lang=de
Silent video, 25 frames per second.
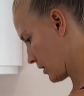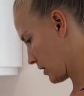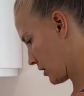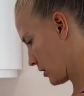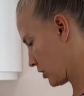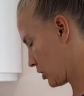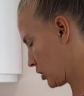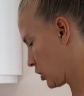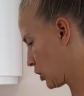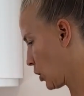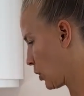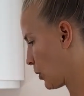
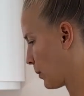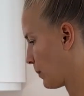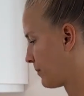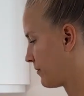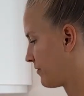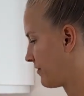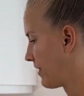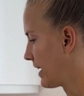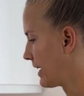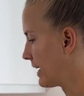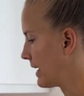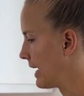So,
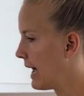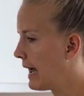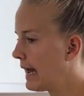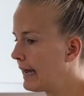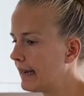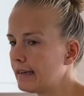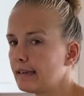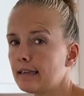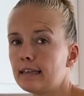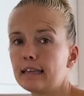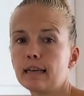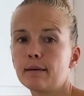Pfanne
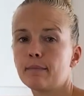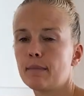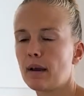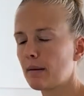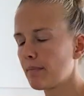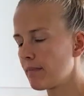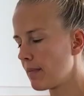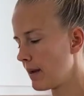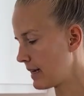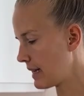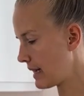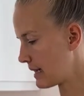an. Hier
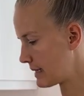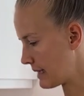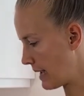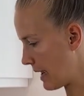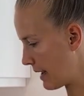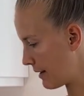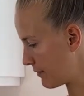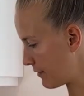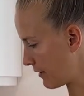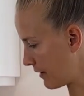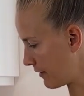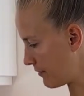macht man jetzt
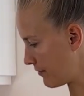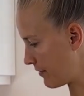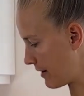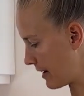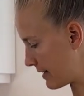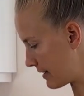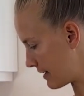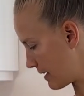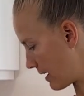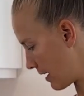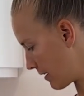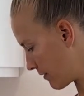einfach
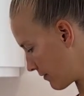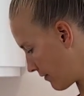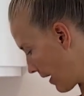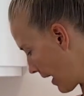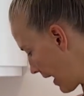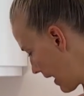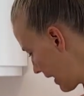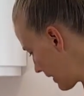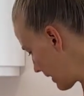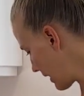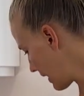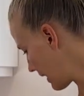Fett nach
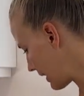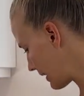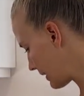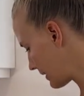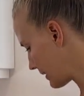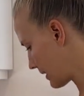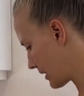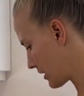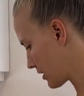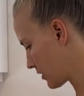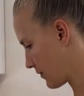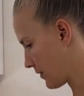Wahl
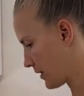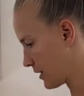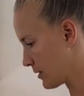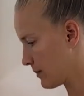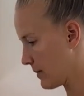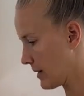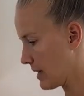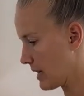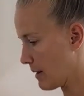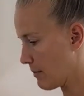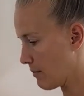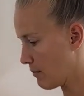rein, also was
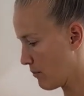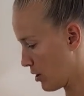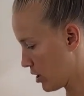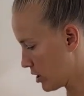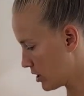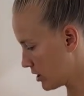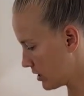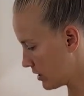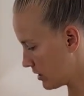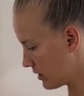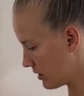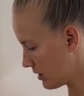man eben
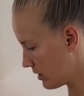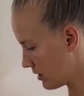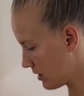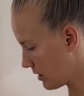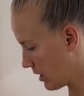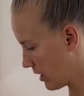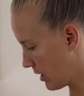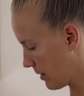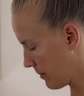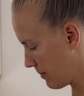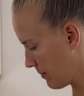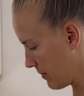möchte.
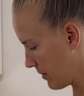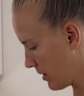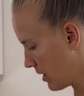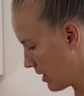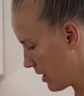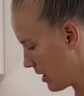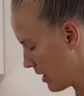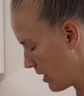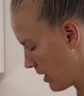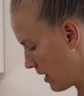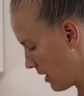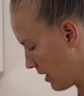Ähm,
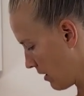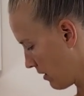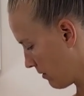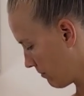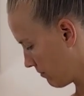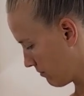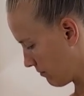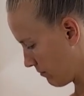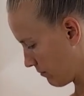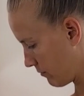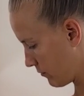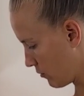
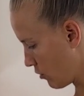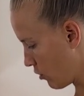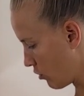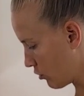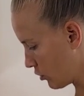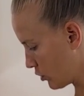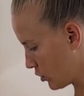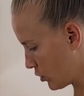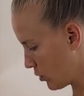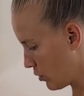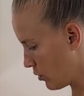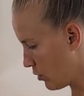
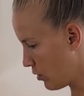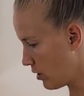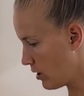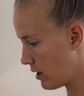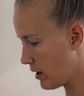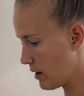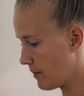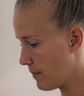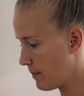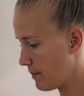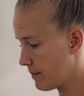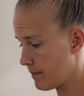
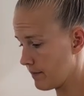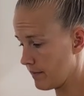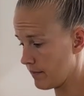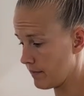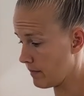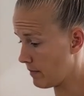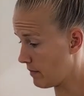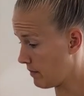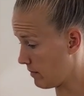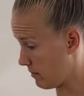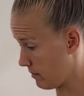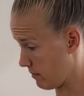Kokosöl,
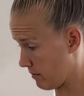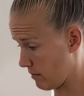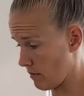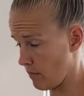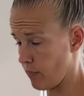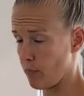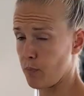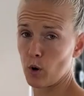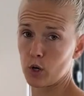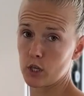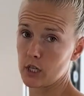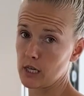
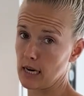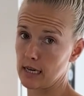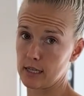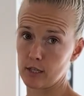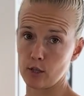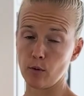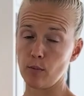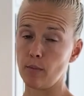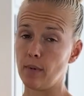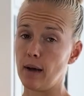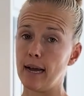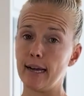Butter
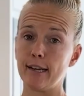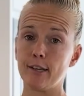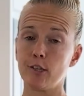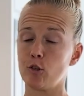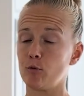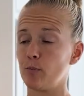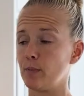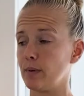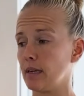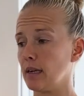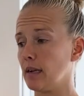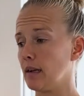zum
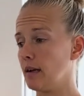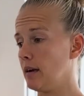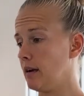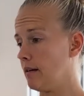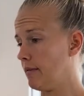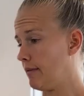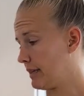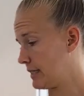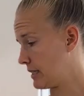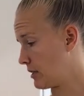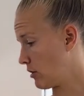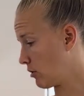
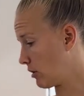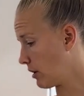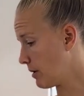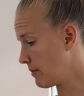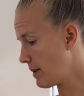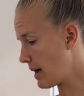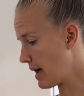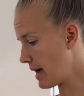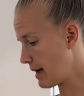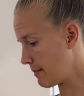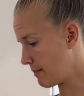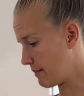Beispiel, was auch
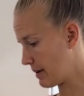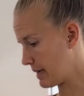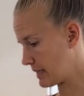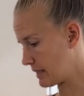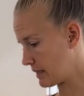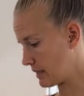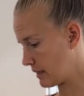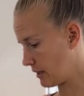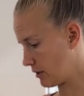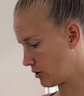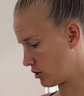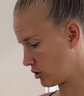immer. Am
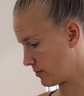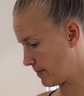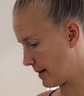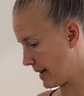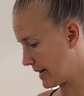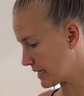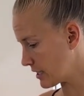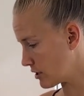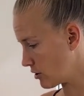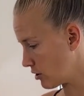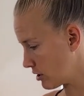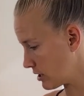besten
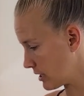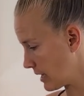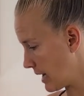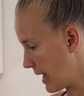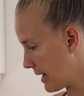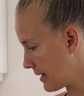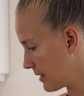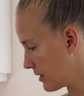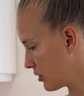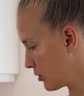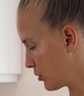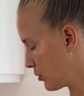
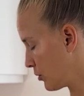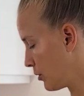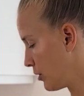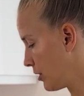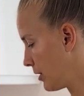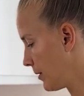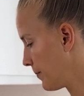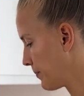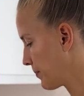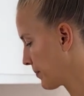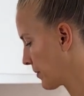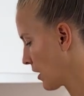geschmacksneutrales
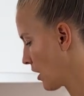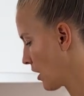Öl.